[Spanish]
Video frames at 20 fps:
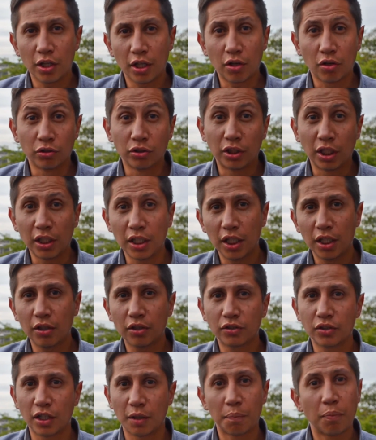de
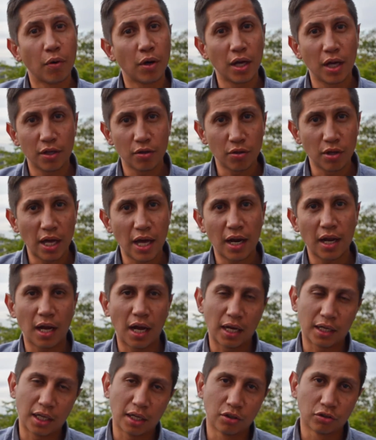contenidos que puedan ayudar
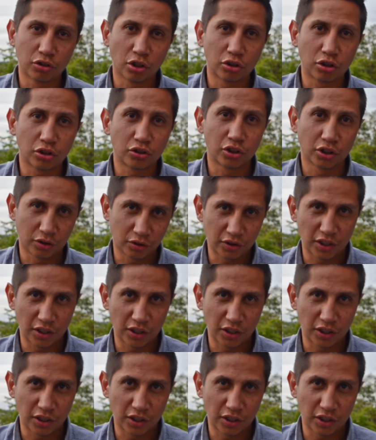a que nosotros